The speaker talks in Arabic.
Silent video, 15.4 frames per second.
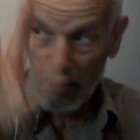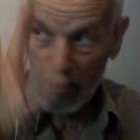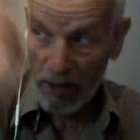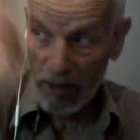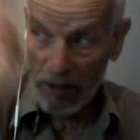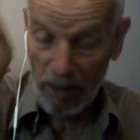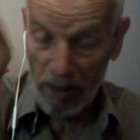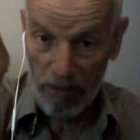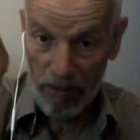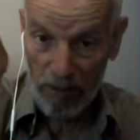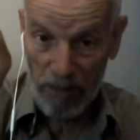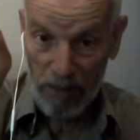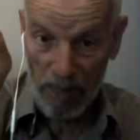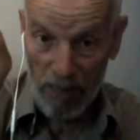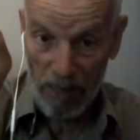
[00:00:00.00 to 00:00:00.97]
هذه أكثر
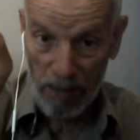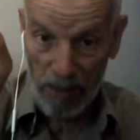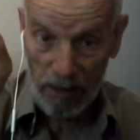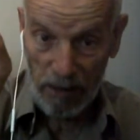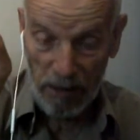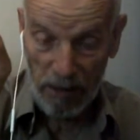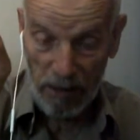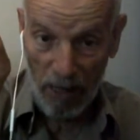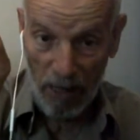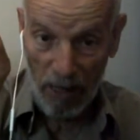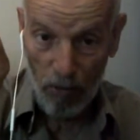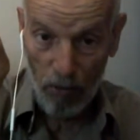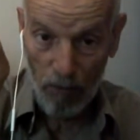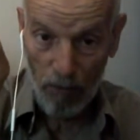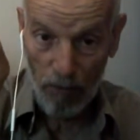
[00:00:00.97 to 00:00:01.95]
من يعني
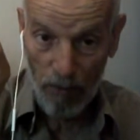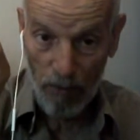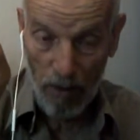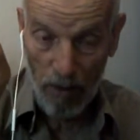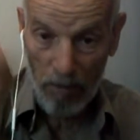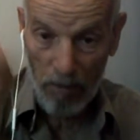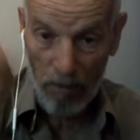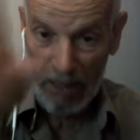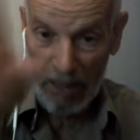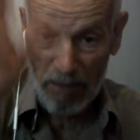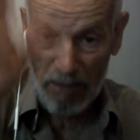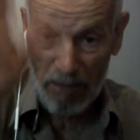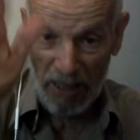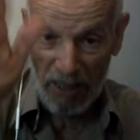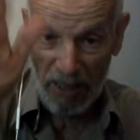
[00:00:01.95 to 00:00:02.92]
تستحق
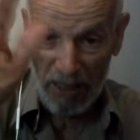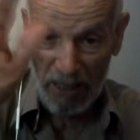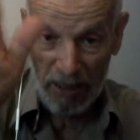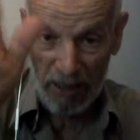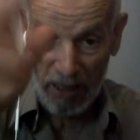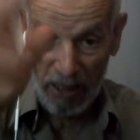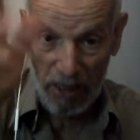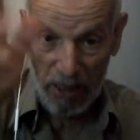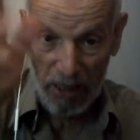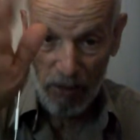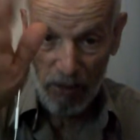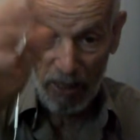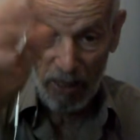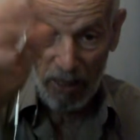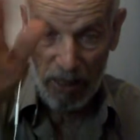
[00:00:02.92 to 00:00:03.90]
بحيلة من الحيل الإدارية
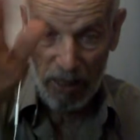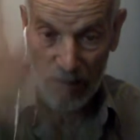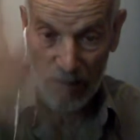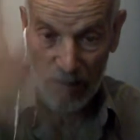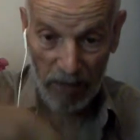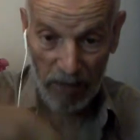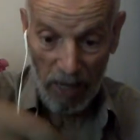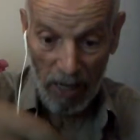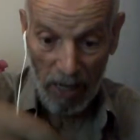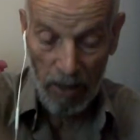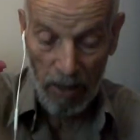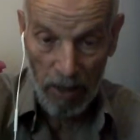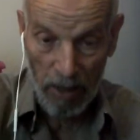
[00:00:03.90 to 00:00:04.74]
ولا حيل نتاع